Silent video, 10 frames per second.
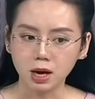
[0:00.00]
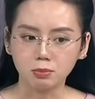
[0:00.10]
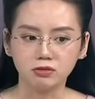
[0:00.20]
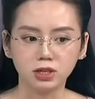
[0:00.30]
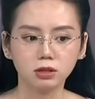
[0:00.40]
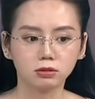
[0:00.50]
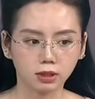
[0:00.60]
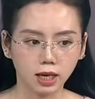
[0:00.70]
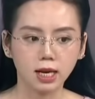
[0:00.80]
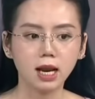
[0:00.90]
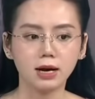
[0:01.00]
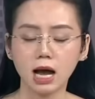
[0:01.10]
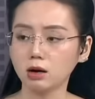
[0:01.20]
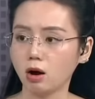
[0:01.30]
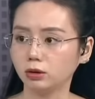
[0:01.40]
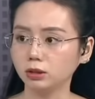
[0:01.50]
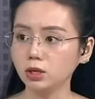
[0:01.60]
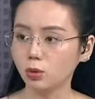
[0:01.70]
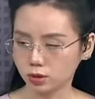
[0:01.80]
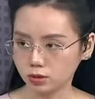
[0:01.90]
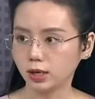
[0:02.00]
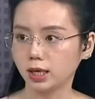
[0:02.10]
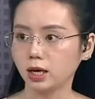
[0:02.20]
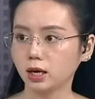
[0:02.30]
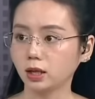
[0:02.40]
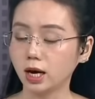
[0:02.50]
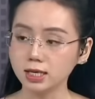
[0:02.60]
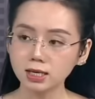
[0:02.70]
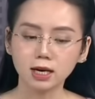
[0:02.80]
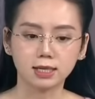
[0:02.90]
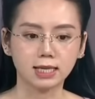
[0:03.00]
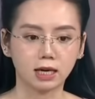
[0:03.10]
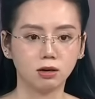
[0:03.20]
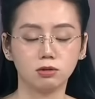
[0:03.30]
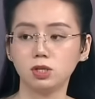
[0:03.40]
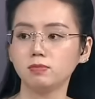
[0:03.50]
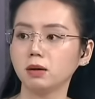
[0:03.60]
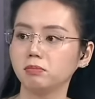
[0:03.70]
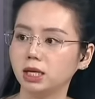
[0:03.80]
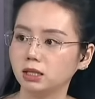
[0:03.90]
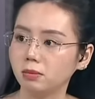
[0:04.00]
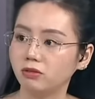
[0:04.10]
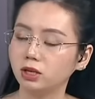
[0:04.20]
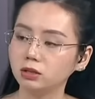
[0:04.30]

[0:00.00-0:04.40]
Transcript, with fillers: bởi vì thực tế là đã có nhiều người thấy rằng là sạt lở trước mắt mình nhưng mà vẫn